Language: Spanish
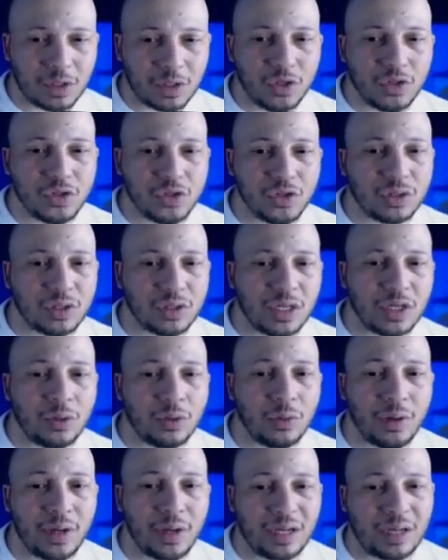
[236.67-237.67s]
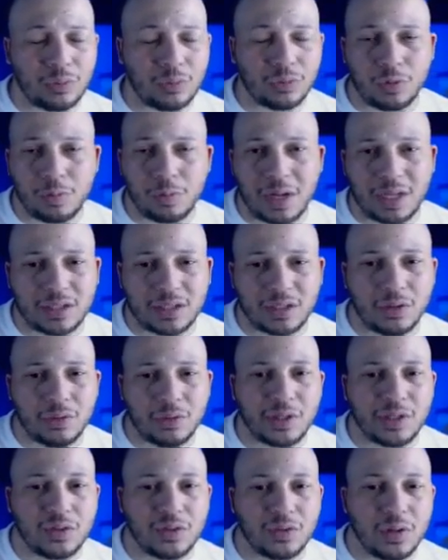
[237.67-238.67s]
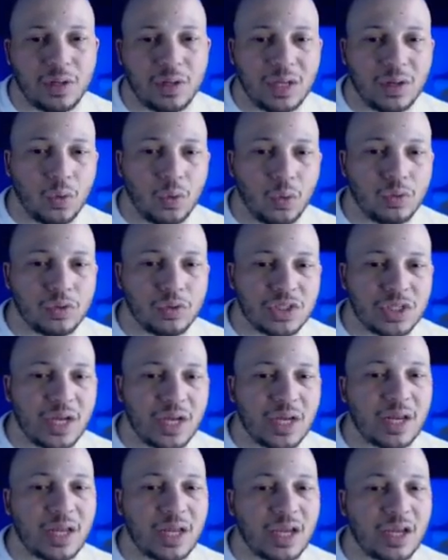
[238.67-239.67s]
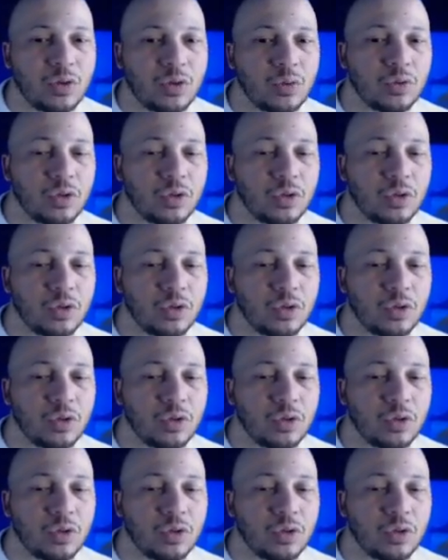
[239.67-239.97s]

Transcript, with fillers: yo tengo en automático esto, un cierre en un